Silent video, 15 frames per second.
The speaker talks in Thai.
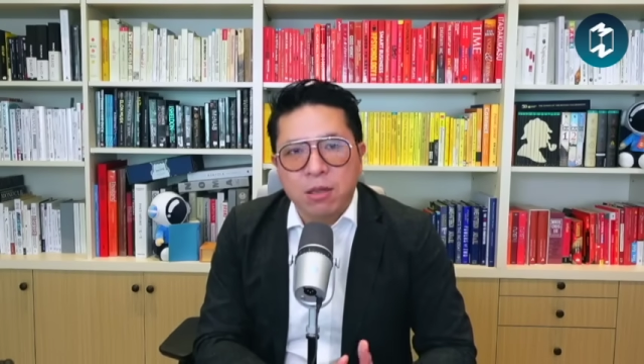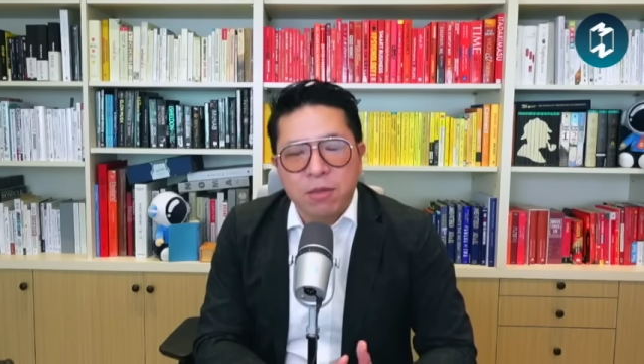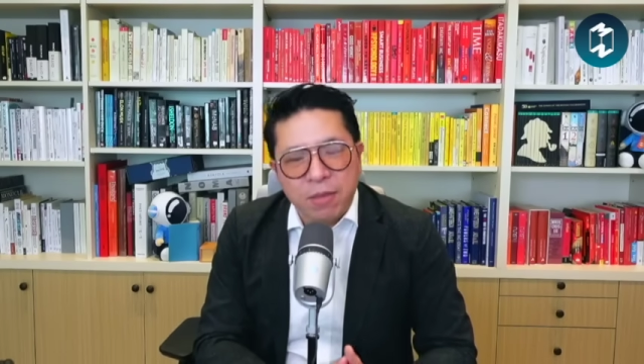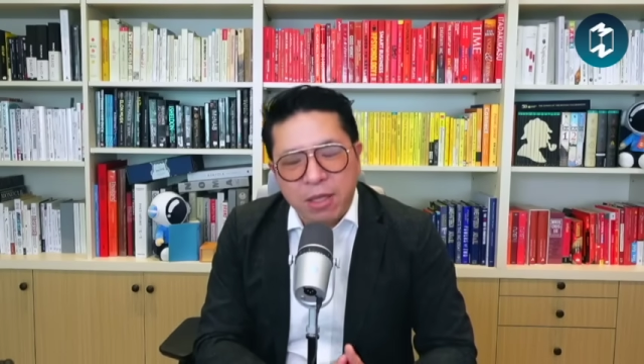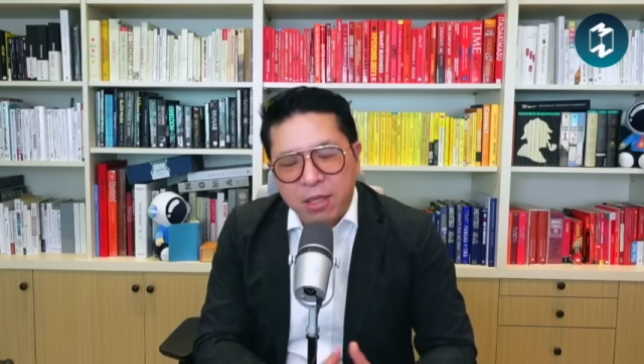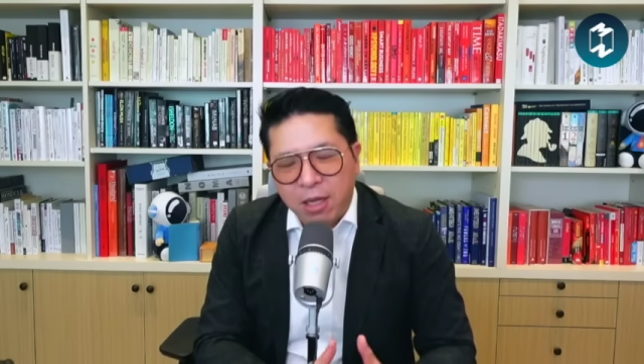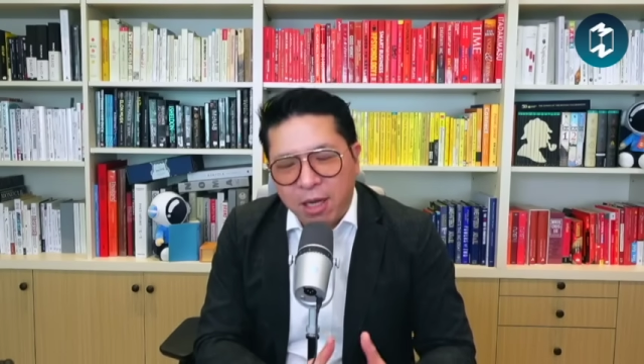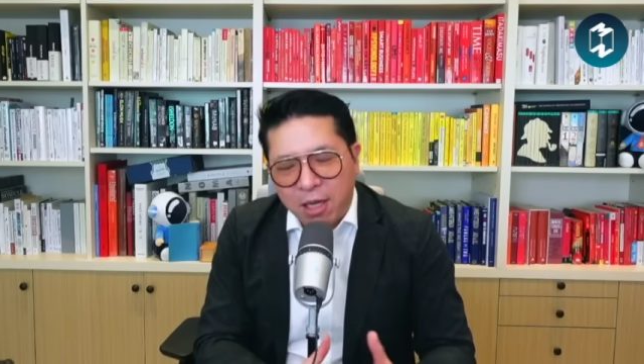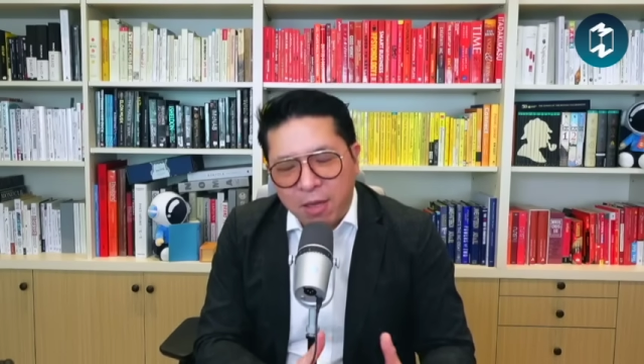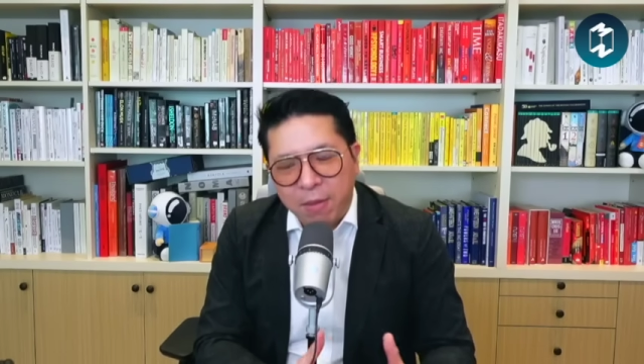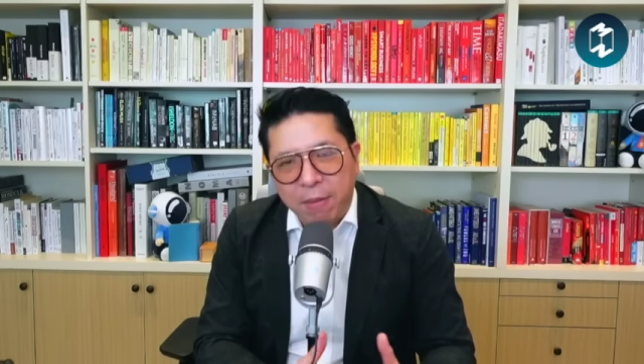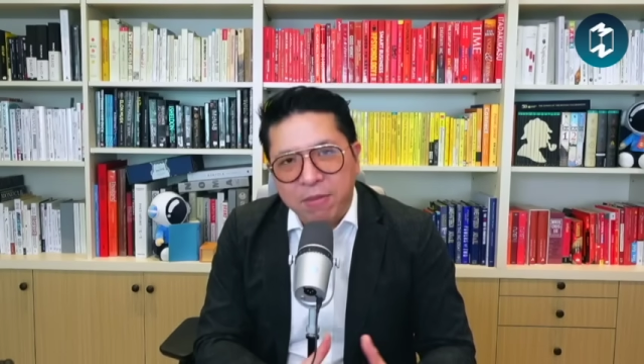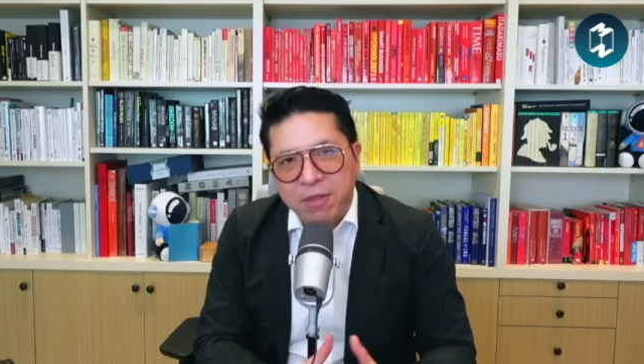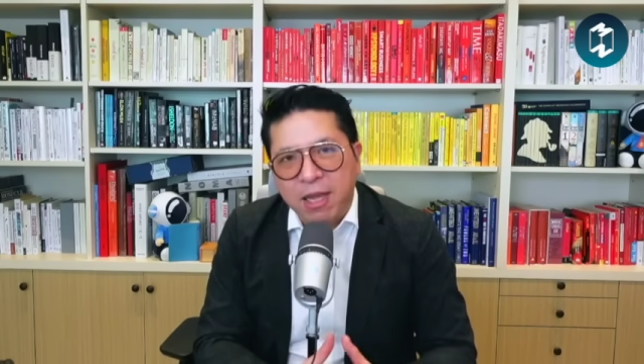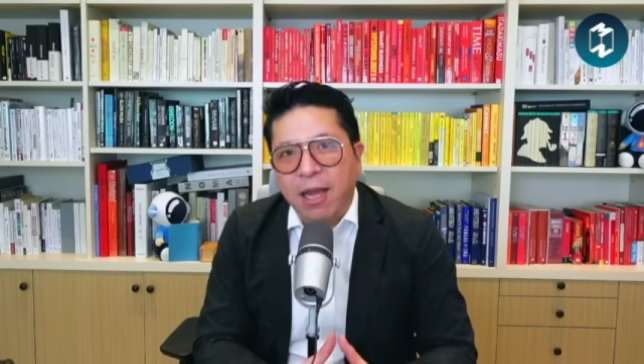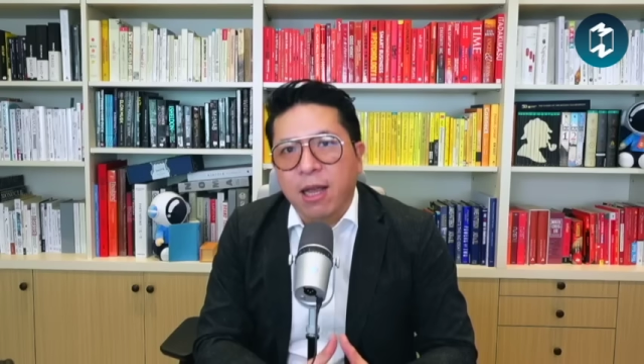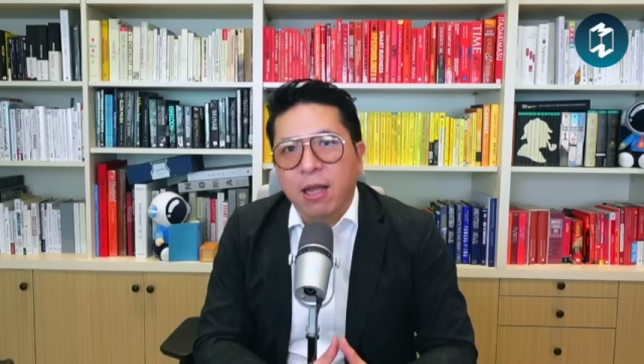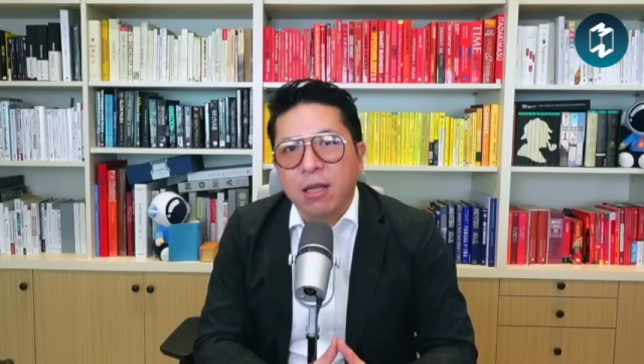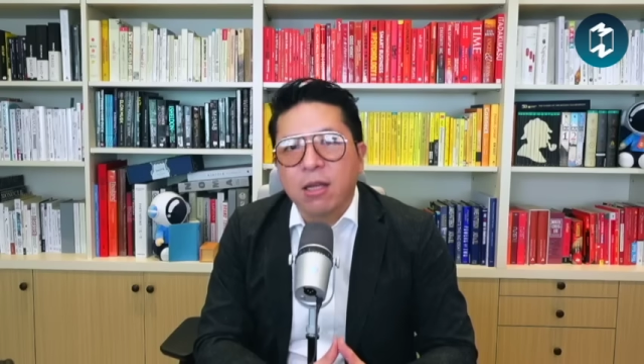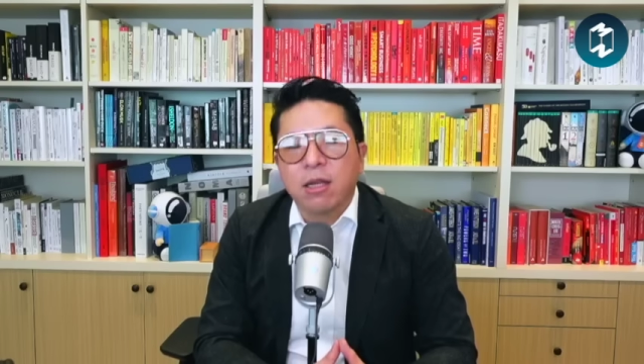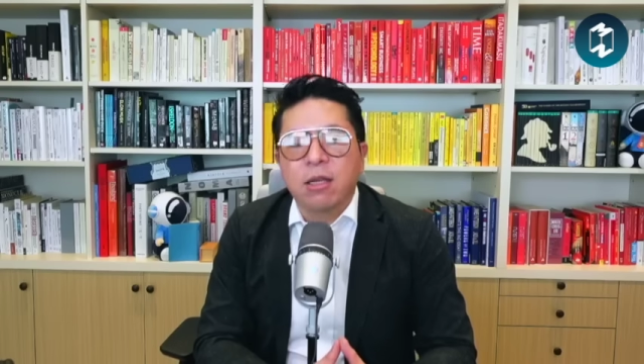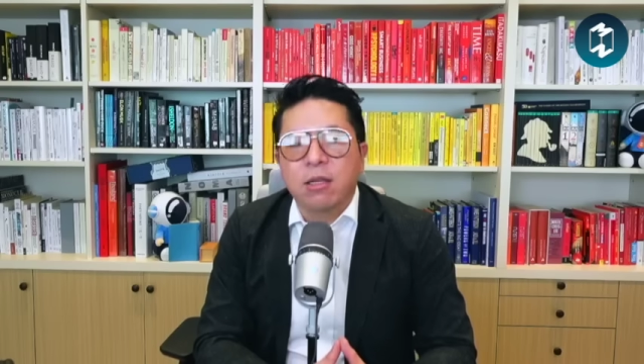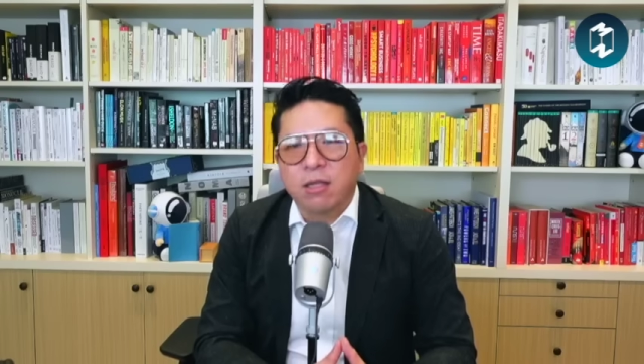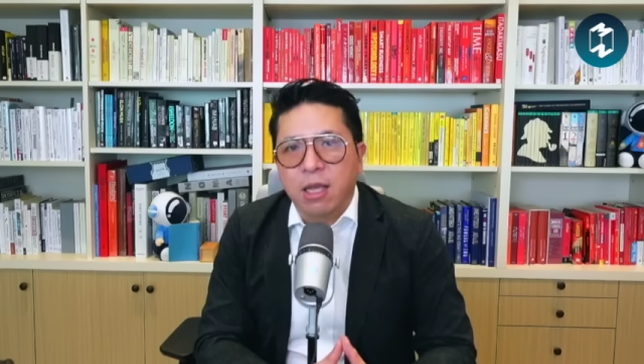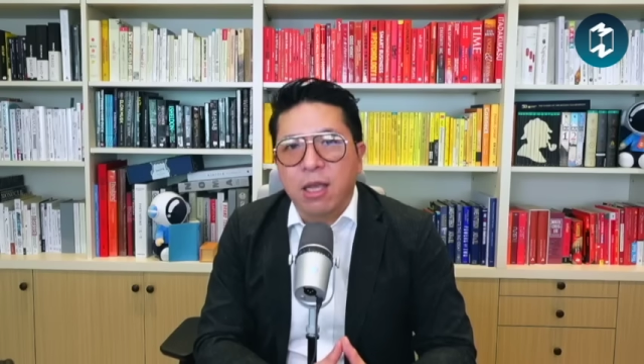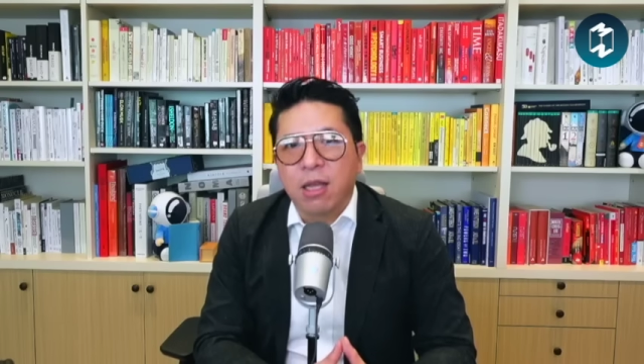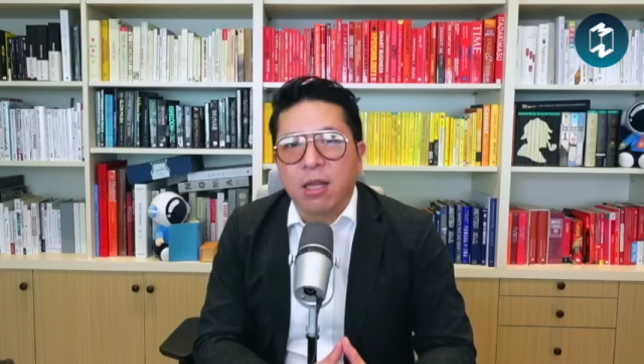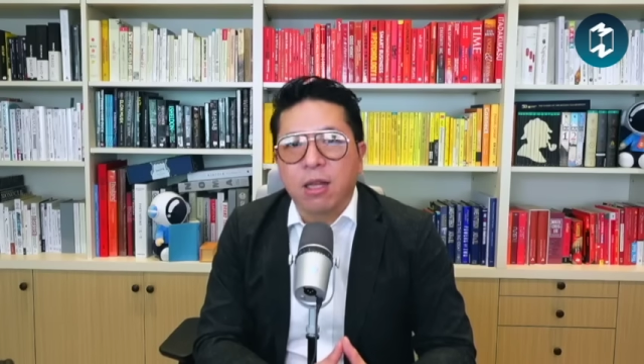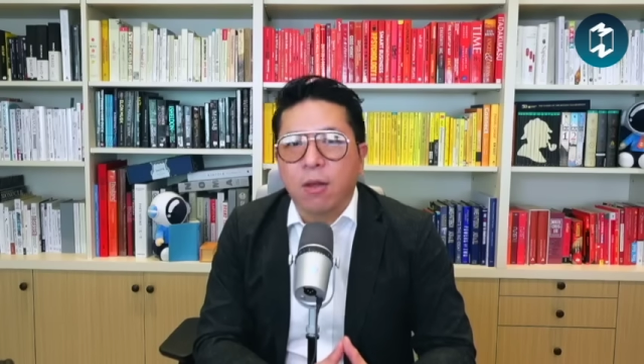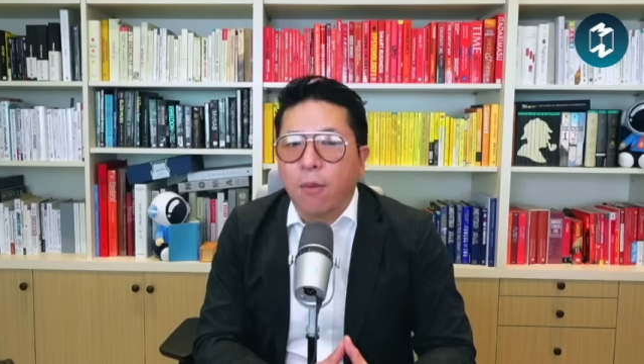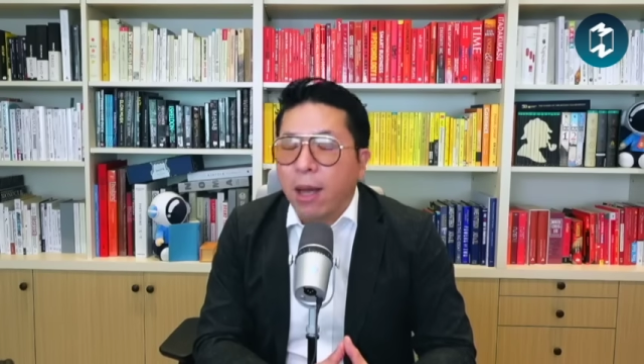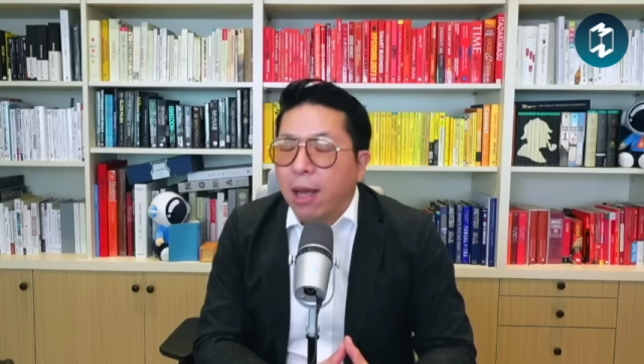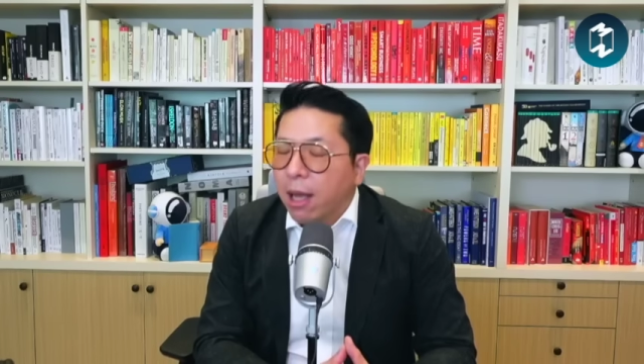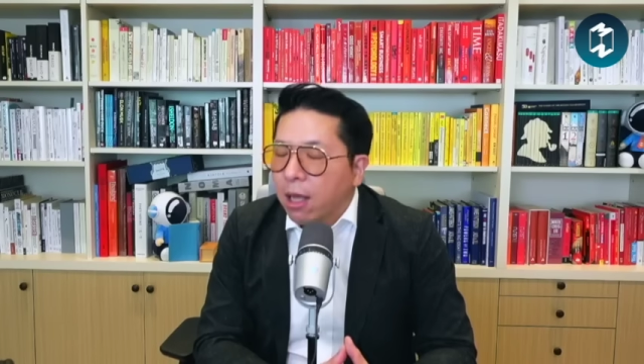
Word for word: เป็นอะไรที่แบบเจ๋งดีแต่ว่า